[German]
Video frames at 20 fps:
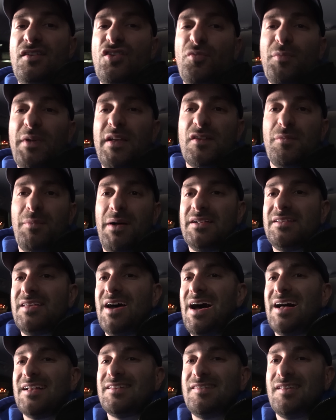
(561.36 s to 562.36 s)
zisch mir jetzt mal
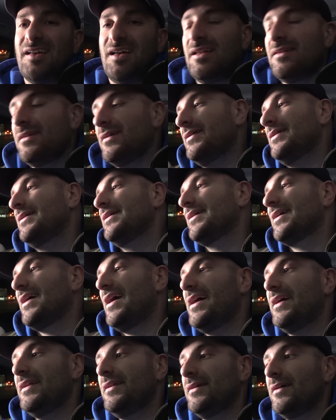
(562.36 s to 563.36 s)
Tarzan
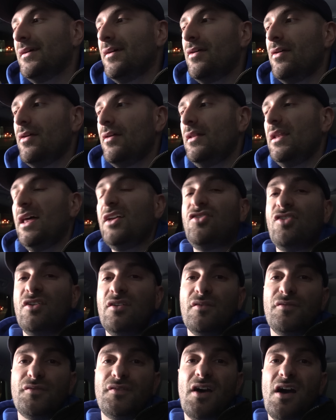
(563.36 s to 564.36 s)
rein.
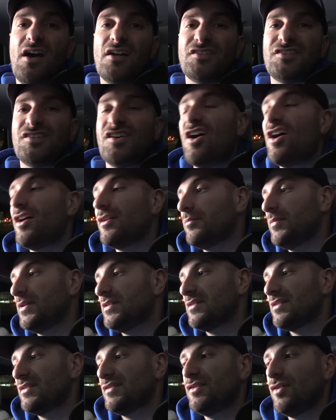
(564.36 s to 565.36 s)
Legend of Tarzan
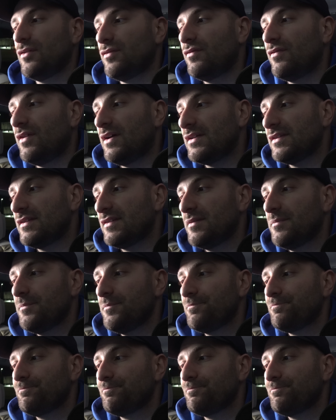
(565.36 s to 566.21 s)
mit Christoph Walz.